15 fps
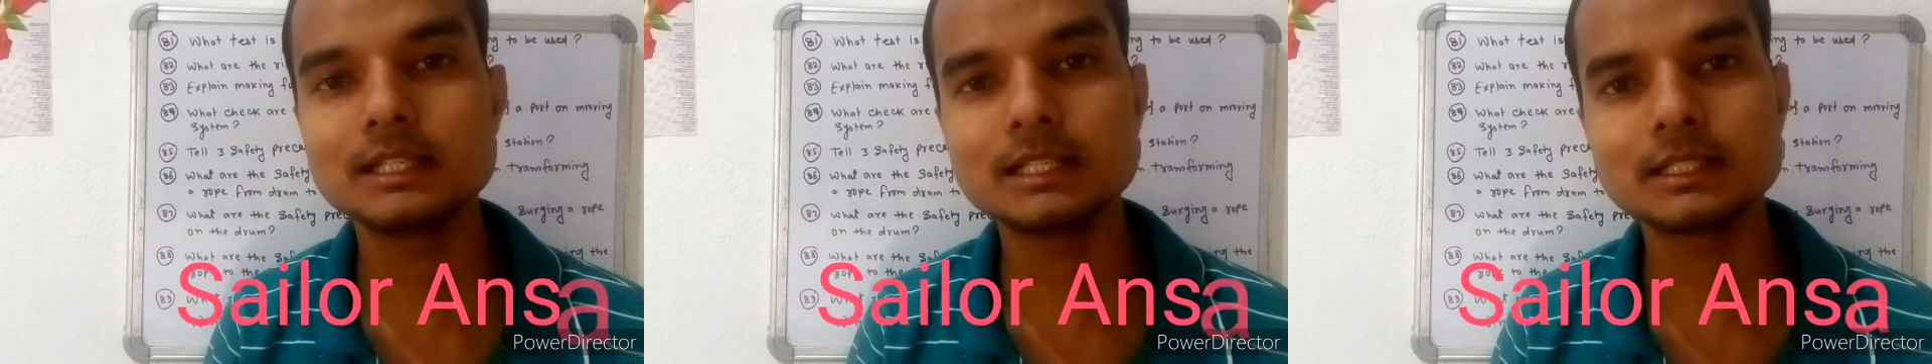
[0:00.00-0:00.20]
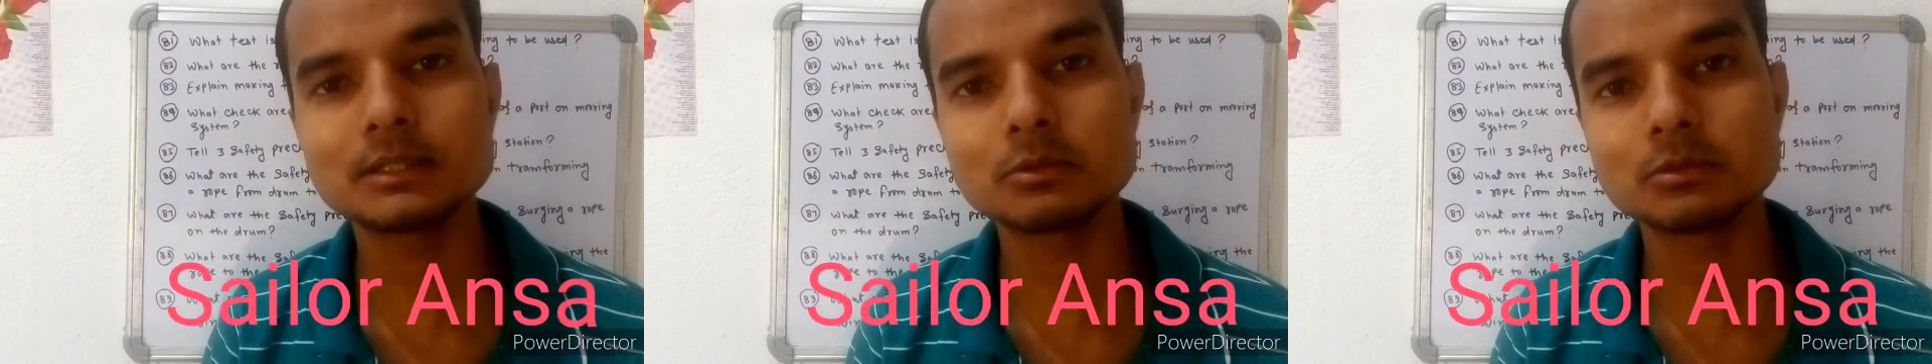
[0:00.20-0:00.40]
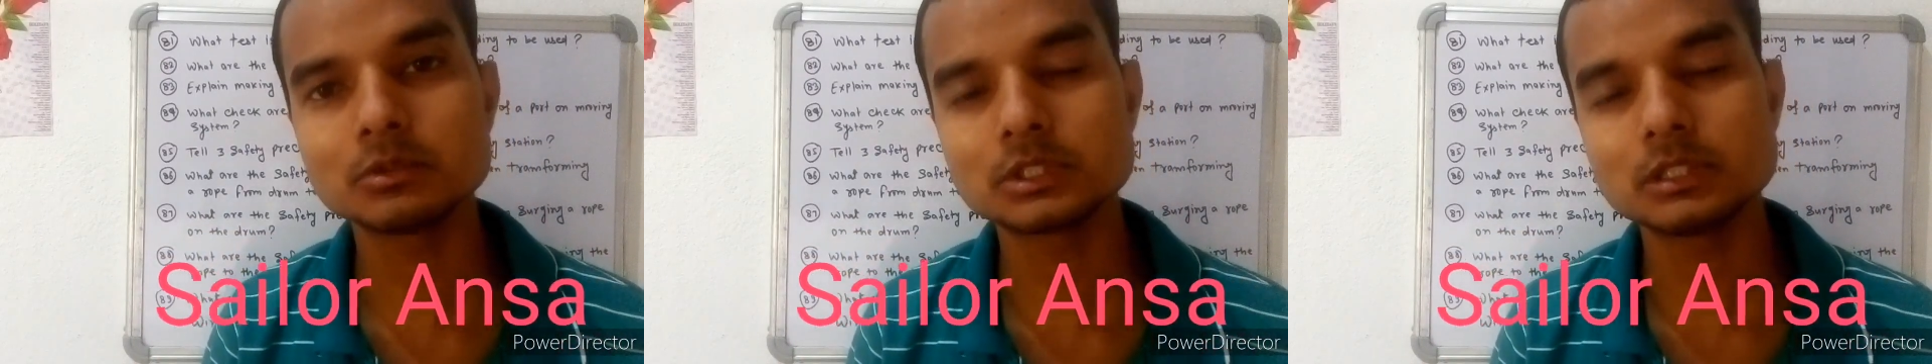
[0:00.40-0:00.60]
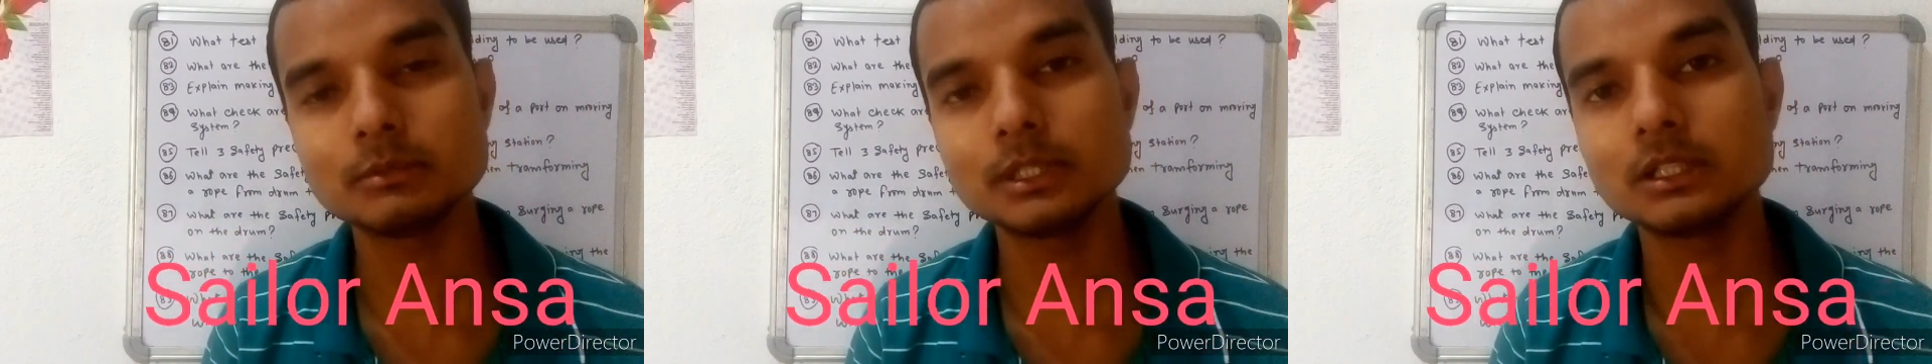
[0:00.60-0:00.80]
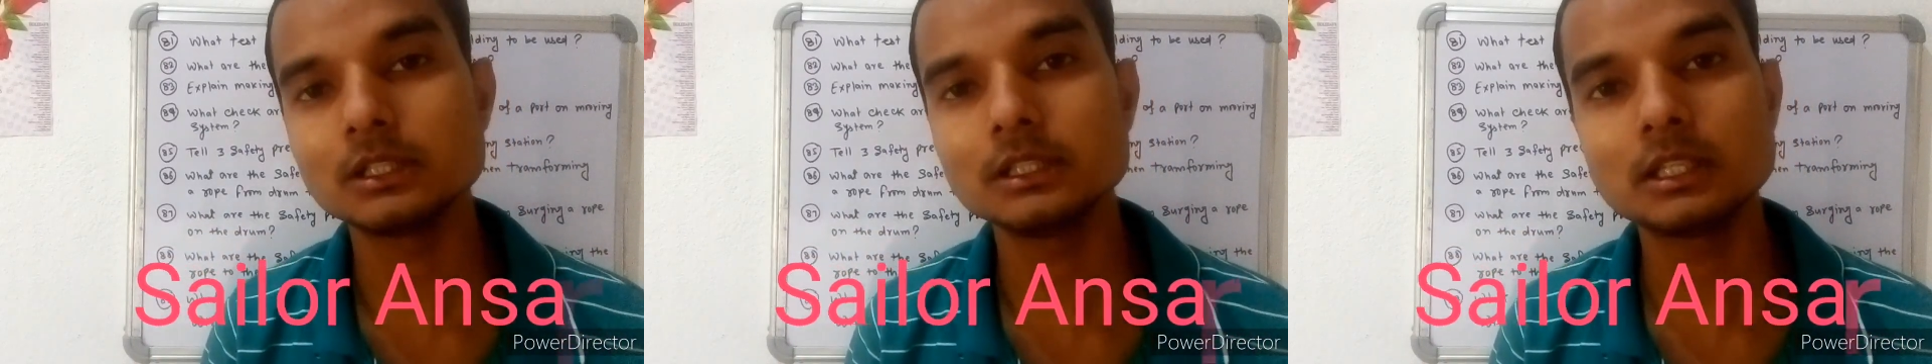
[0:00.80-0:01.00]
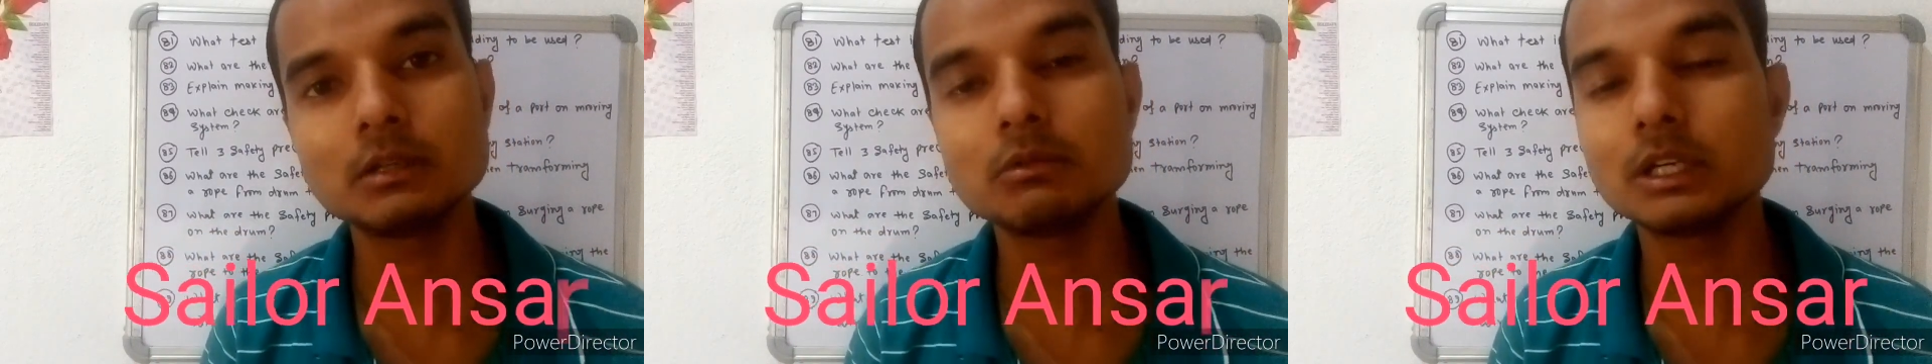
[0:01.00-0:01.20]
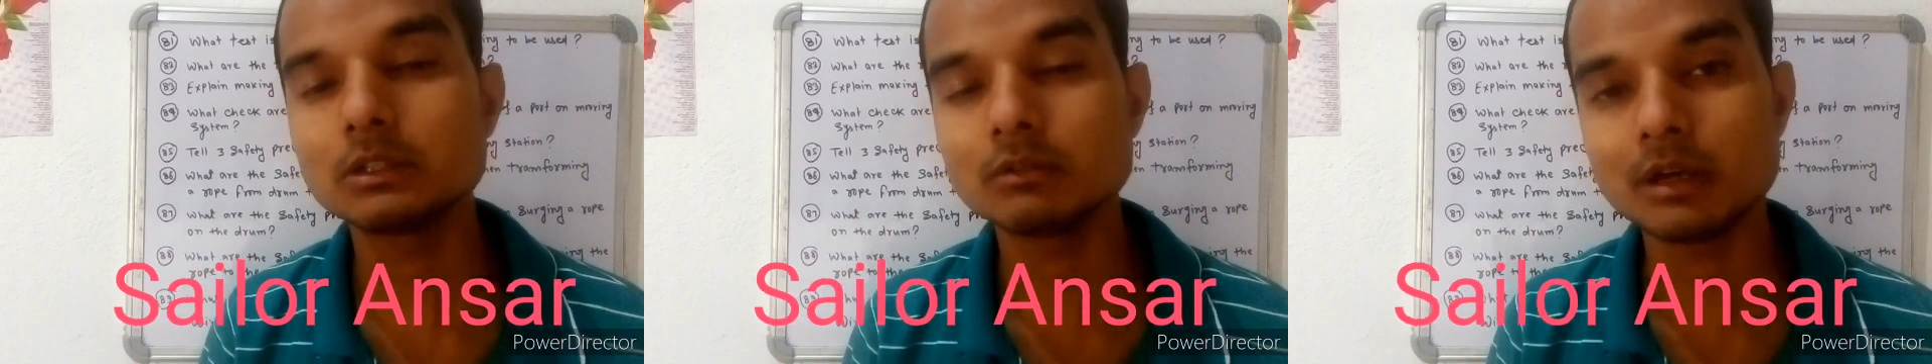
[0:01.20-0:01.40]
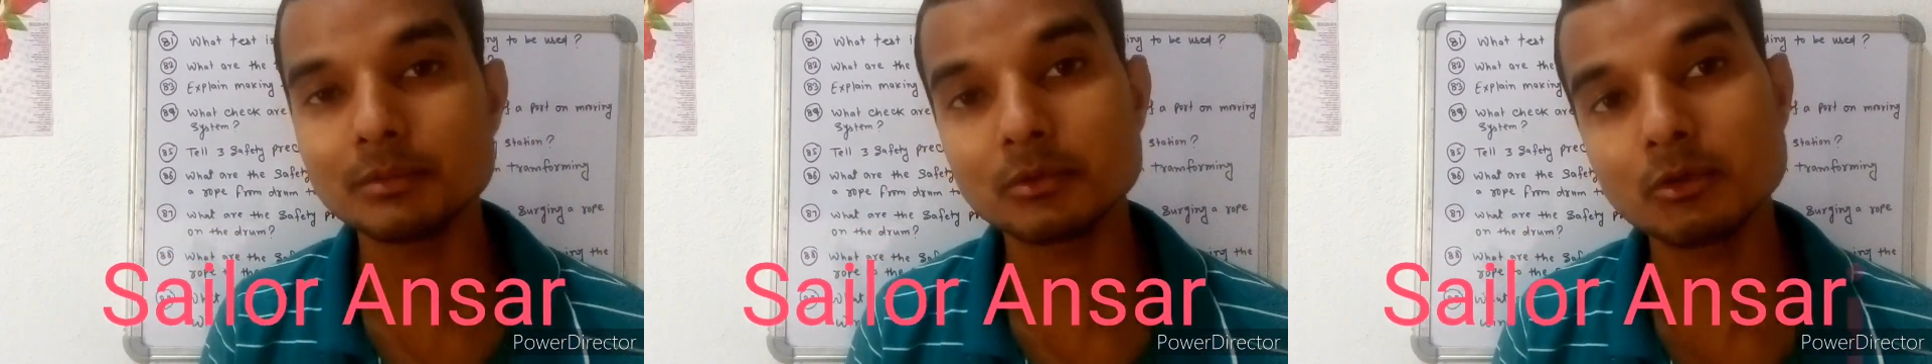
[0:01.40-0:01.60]
रिलेटेड क्वेश्चन में गलती हुआ
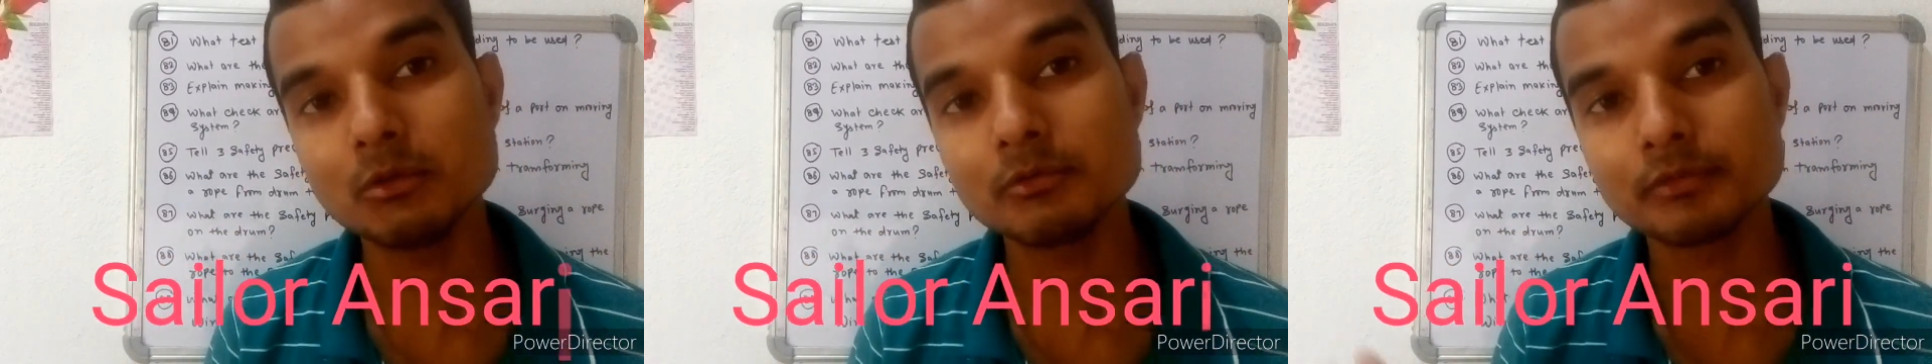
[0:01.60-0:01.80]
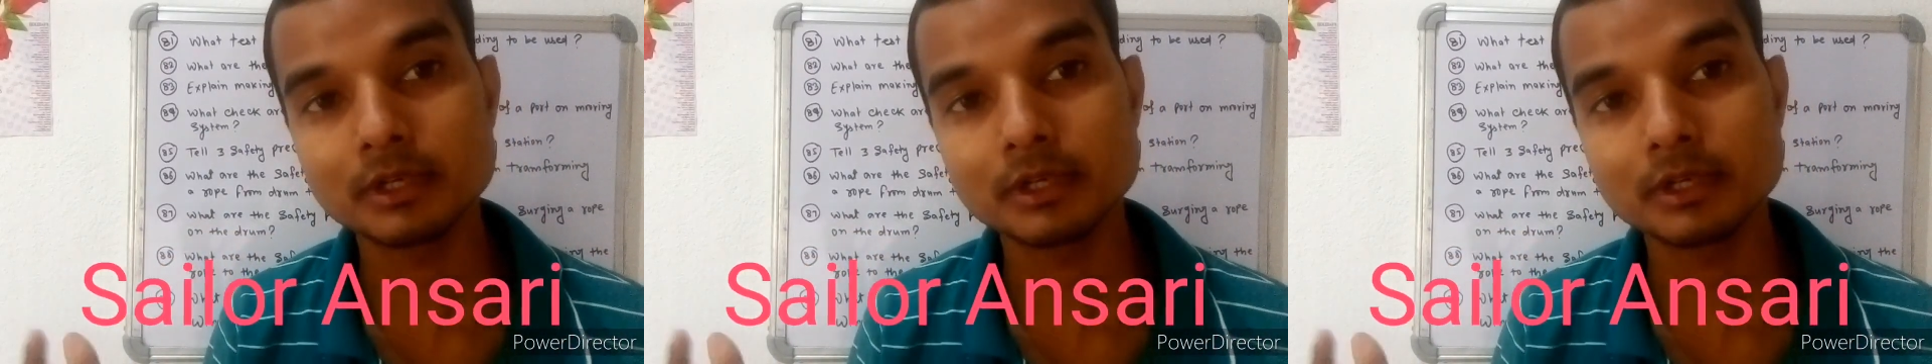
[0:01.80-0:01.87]
तो आपको